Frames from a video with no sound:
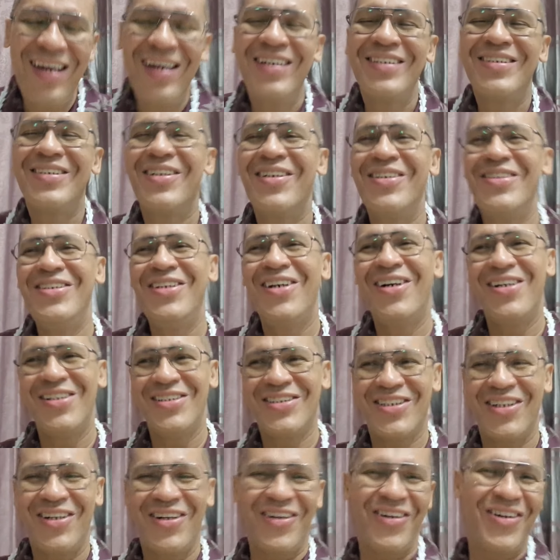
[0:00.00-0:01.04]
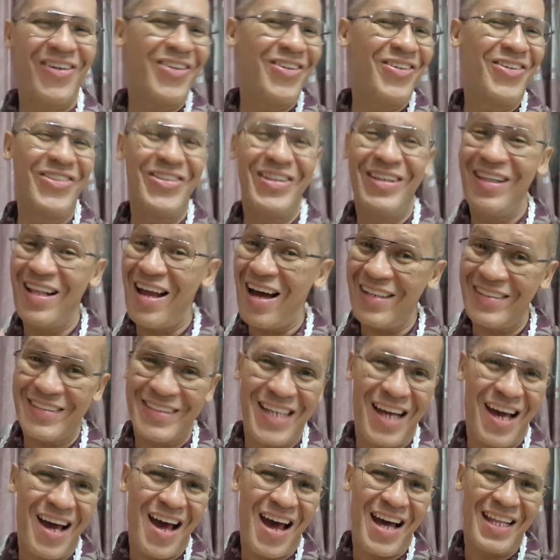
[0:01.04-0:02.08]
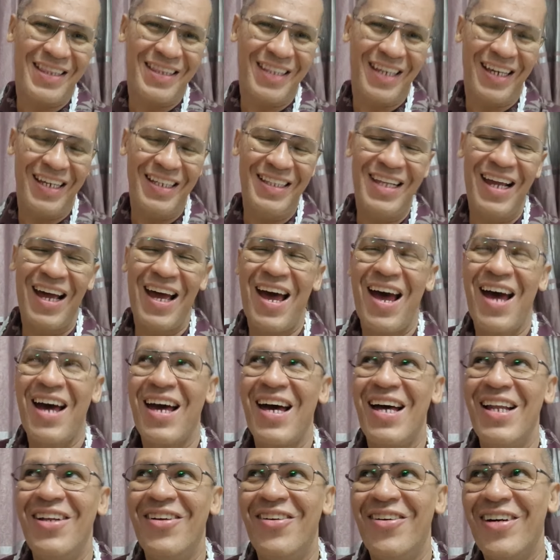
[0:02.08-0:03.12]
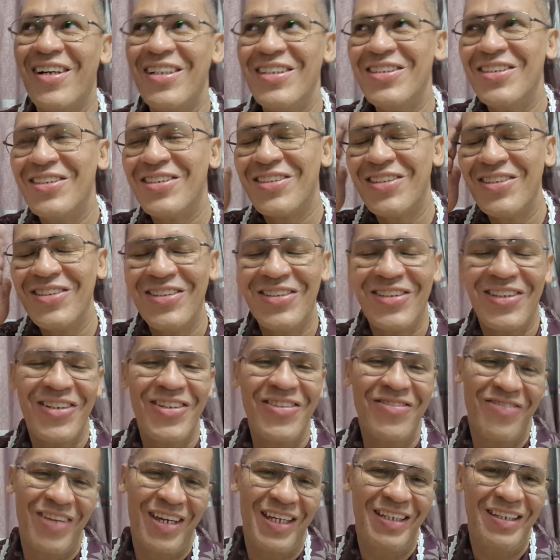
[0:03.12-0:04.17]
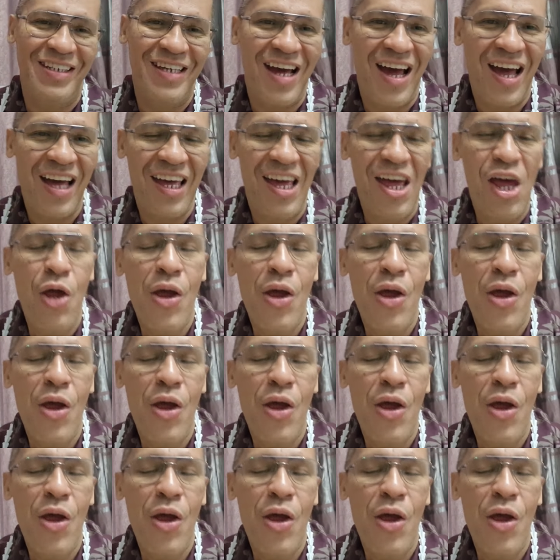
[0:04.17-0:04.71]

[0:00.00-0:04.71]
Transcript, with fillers: So, yun. So, good luck sa atin. Nakakaloka. Diyos ko, gusto kong maiyak.